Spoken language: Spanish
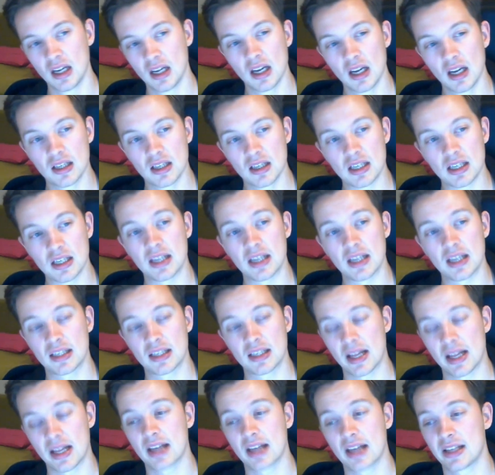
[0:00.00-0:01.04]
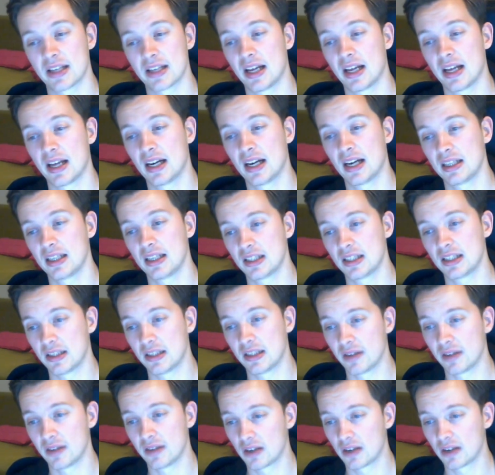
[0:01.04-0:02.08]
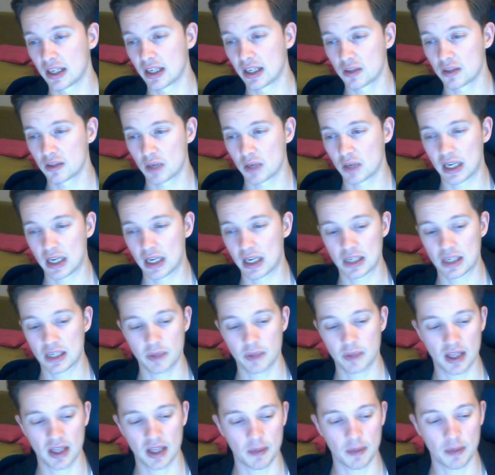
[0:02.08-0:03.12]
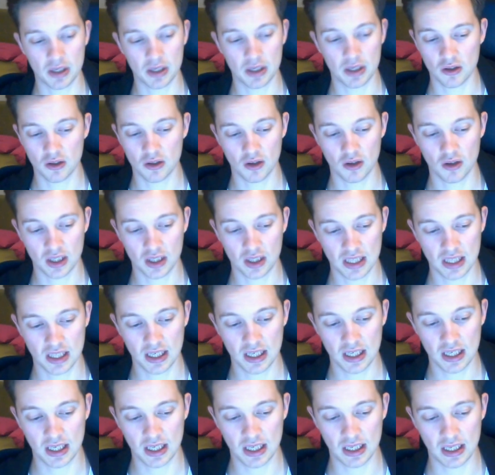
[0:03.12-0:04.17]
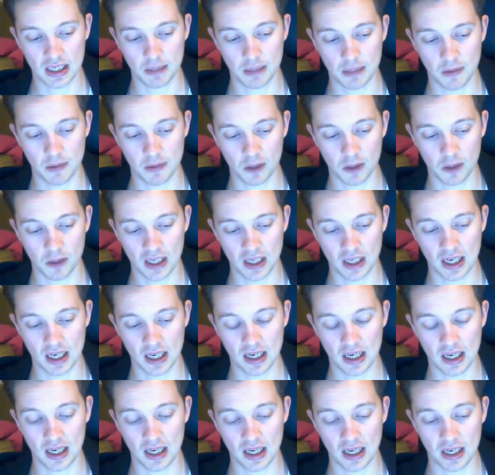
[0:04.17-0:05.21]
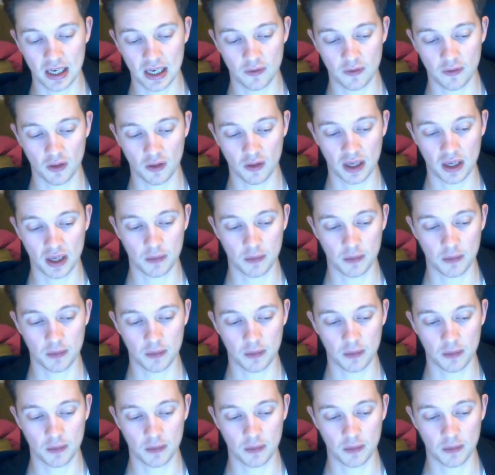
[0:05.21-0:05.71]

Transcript: Si se da, se da y si veo que es una especie de presión o lo que sea, ni, me voy a, a esforzar.